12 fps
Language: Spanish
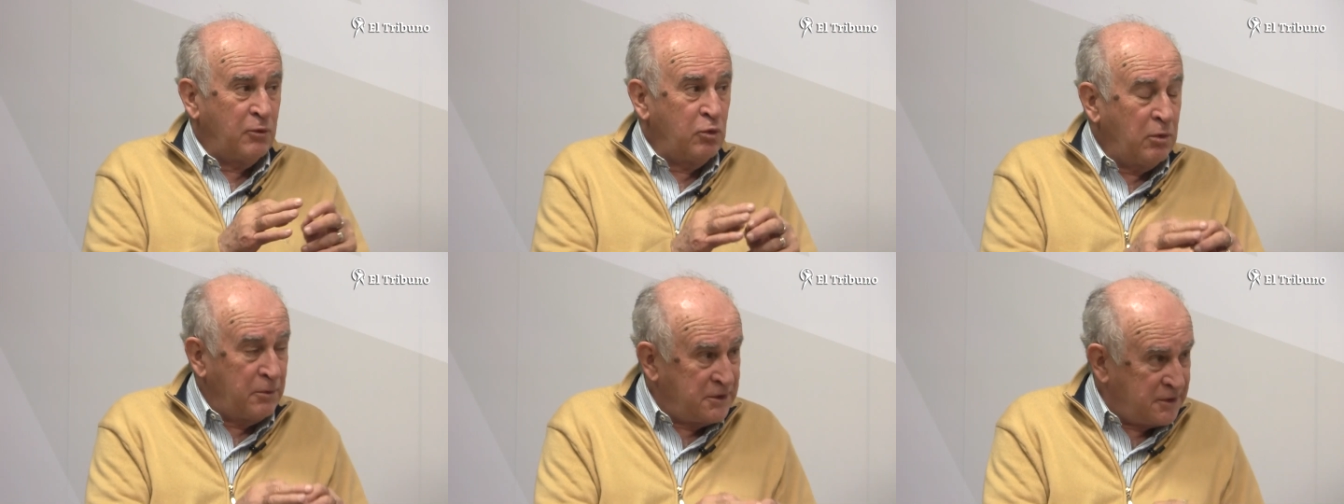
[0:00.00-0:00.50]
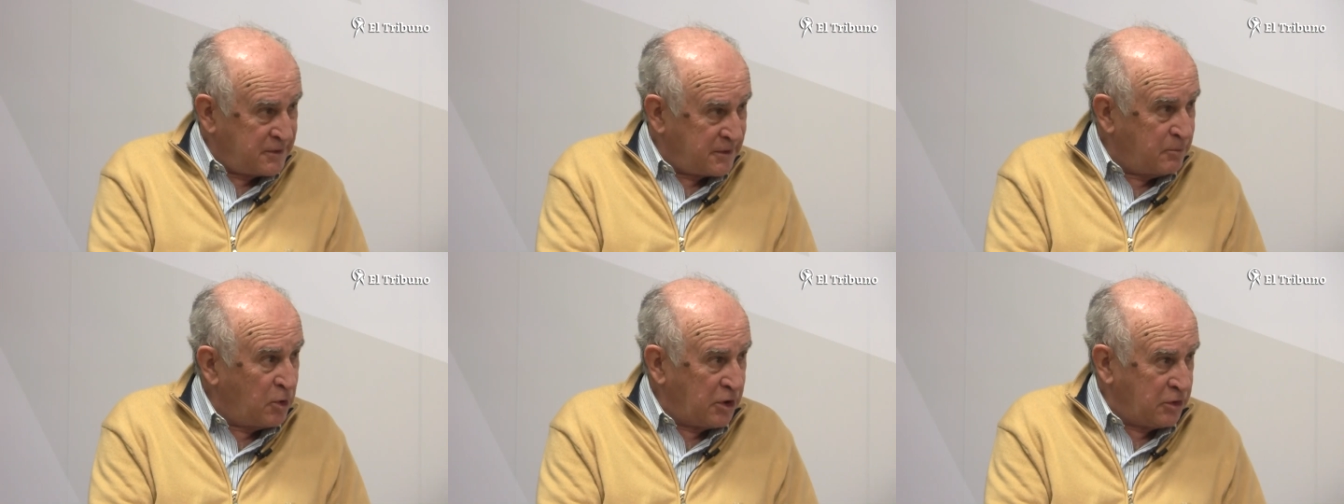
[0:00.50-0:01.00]
hubo
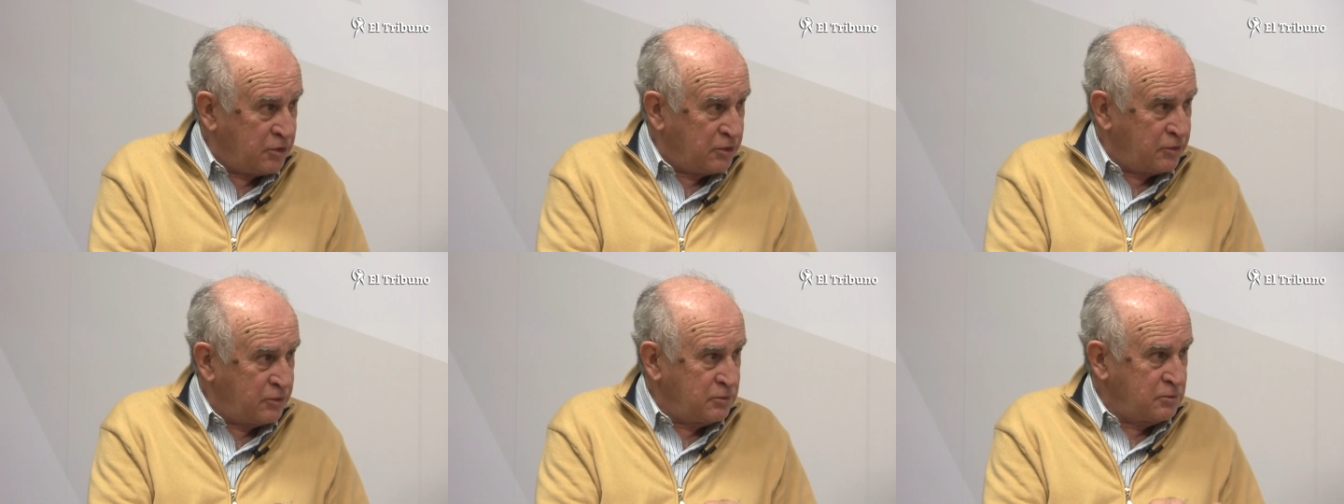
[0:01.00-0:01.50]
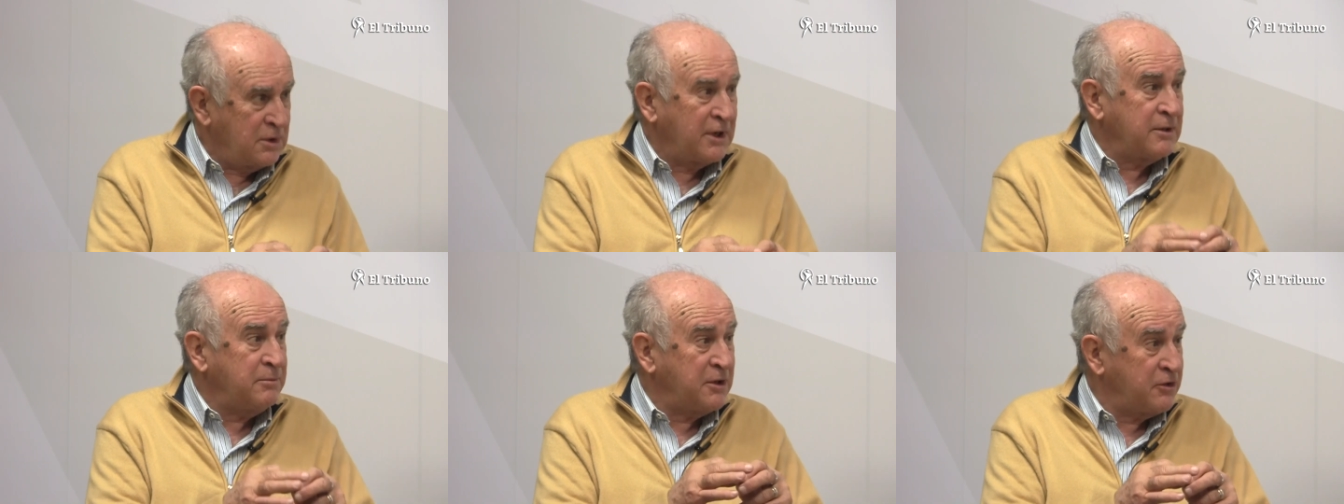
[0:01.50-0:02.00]
23 muertos, una
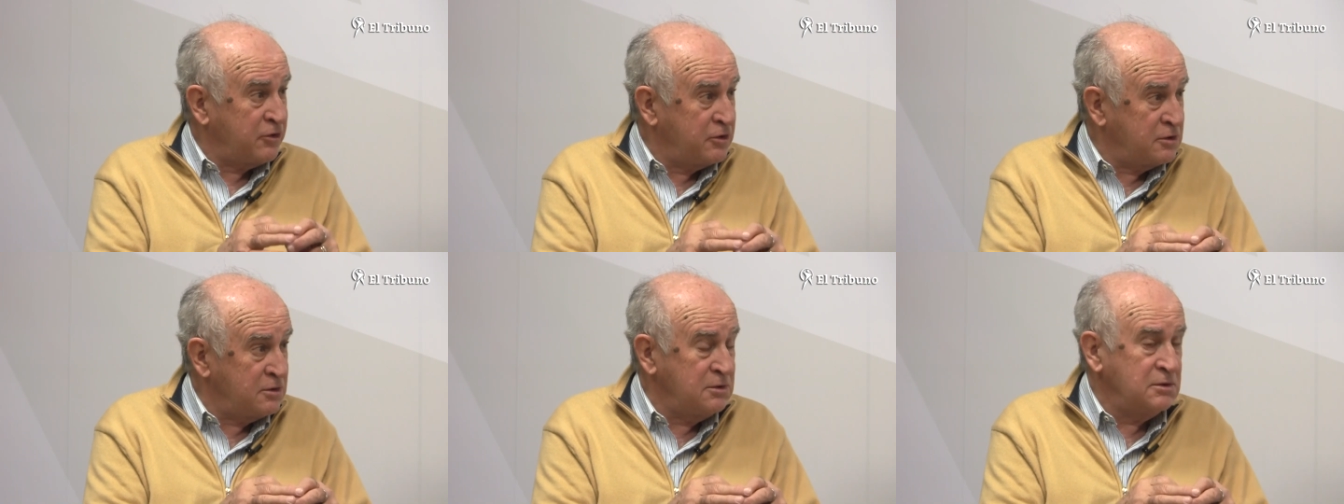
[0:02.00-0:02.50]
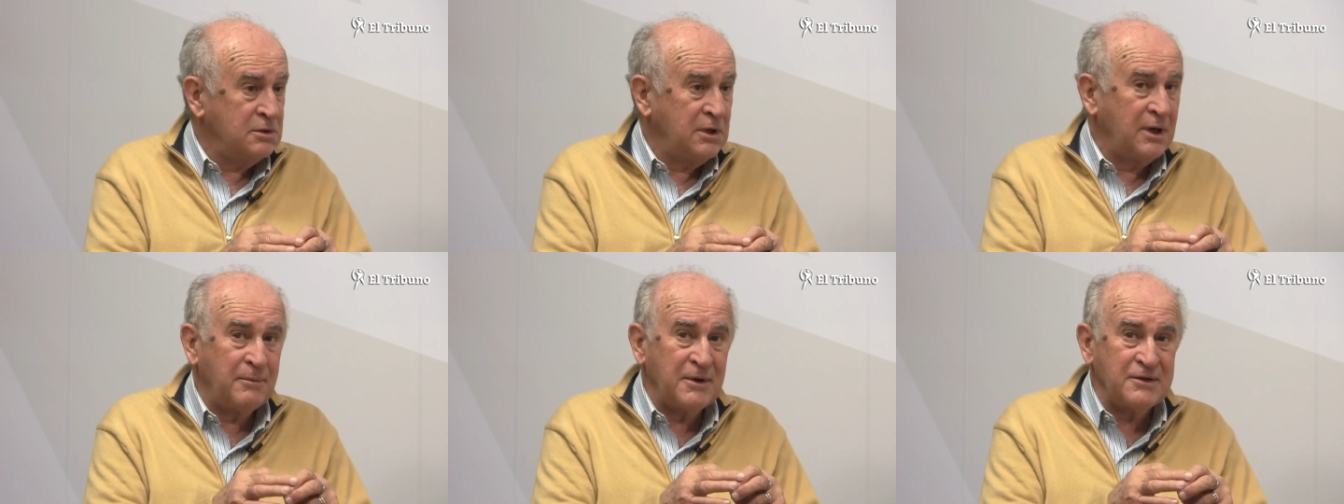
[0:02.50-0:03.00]
represión
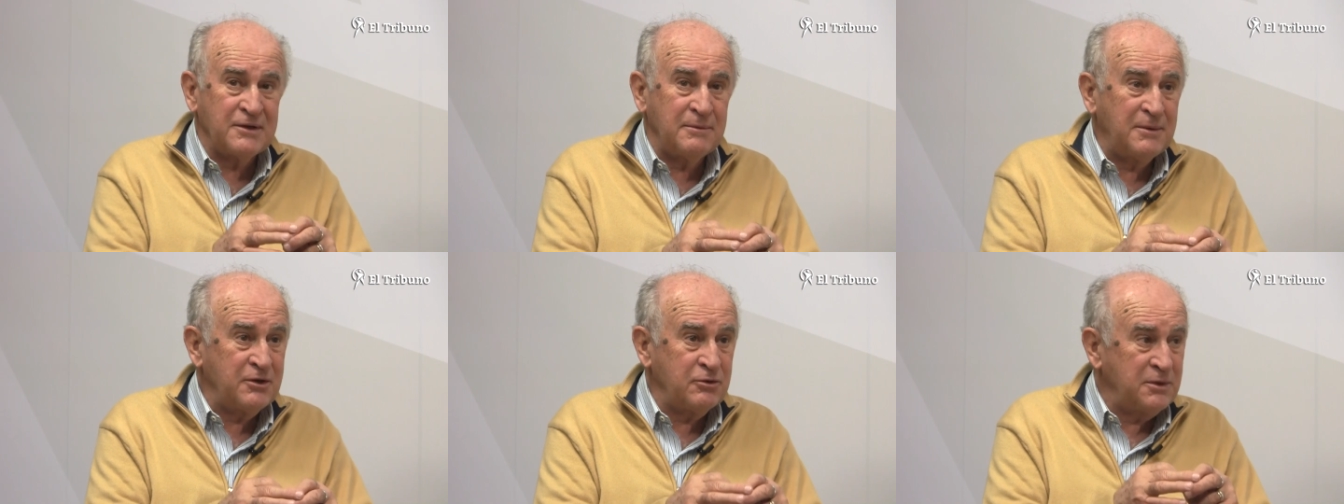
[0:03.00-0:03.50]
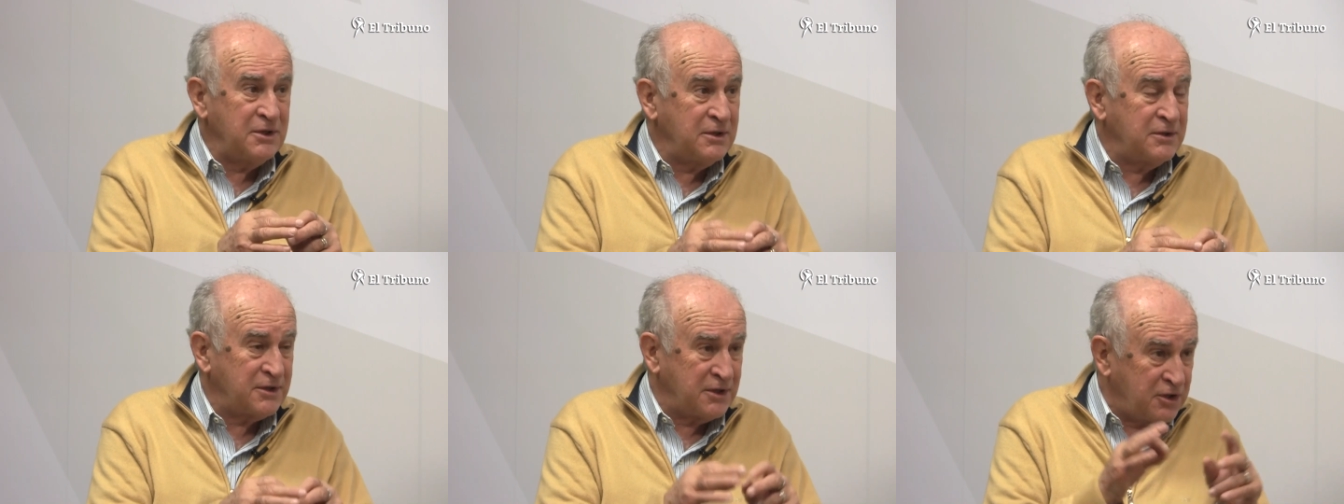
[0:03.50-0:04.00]
en la Plaza de Mayo,
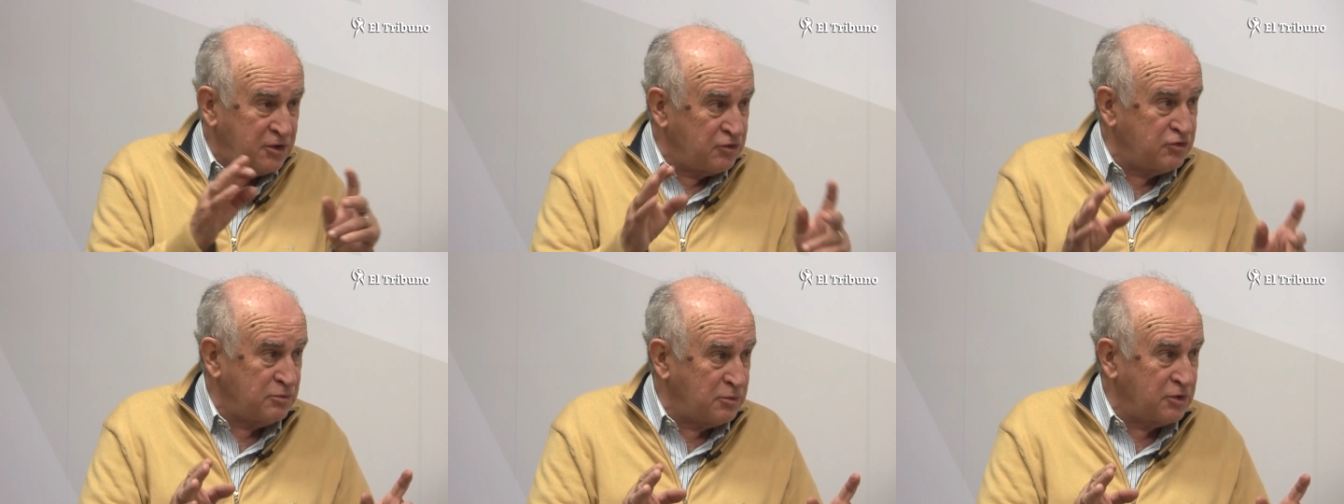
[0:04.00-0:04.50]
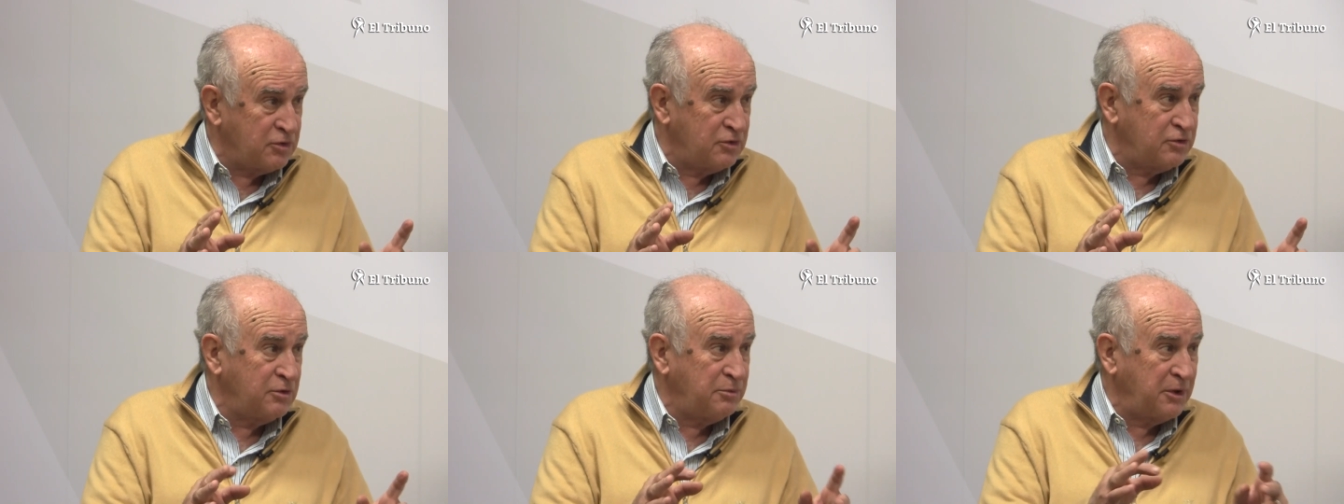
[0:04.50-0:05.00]
38 muertos
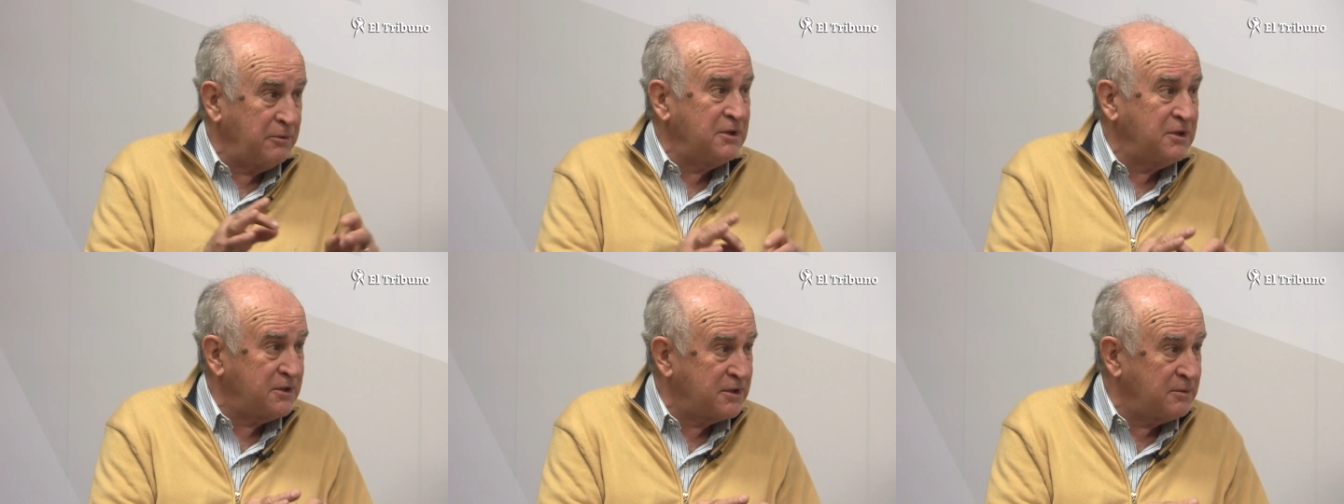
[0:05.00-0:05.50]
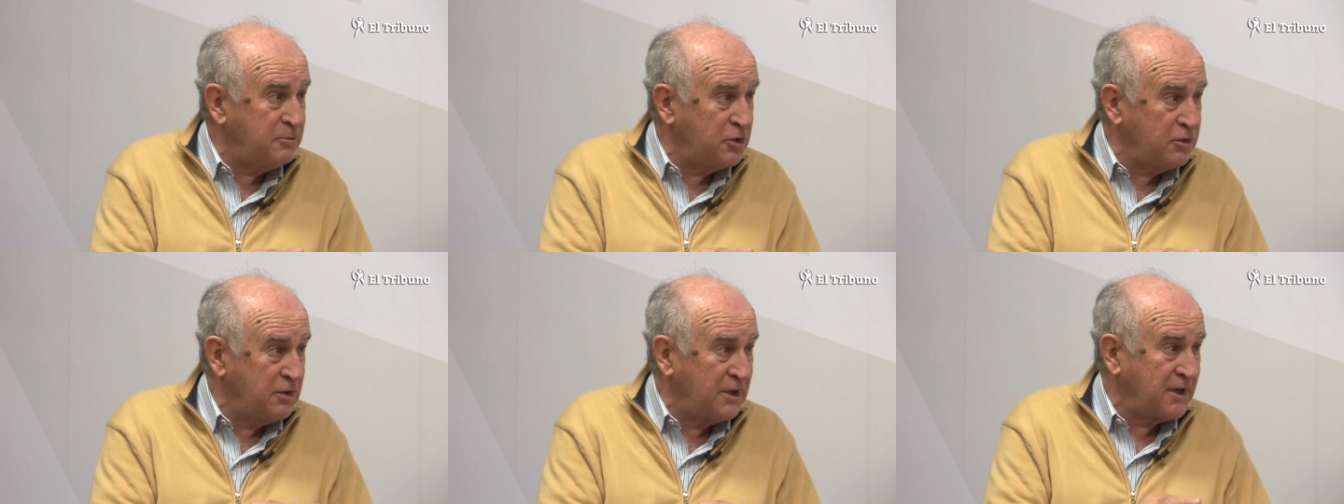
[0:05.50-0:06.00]
en todo el país, 23
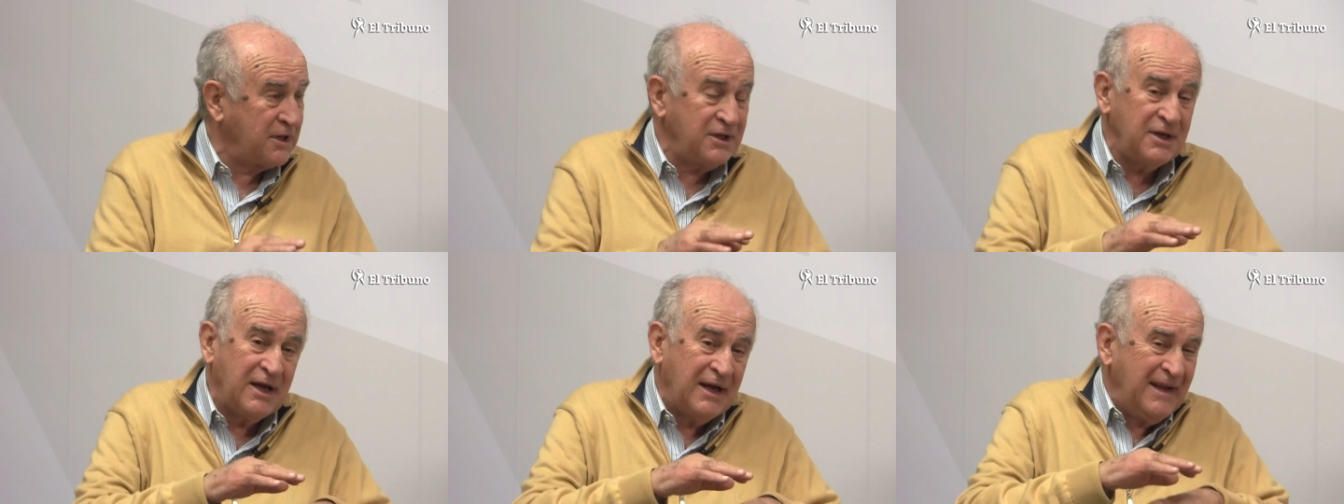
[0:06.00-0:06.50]
muertos en la Argentina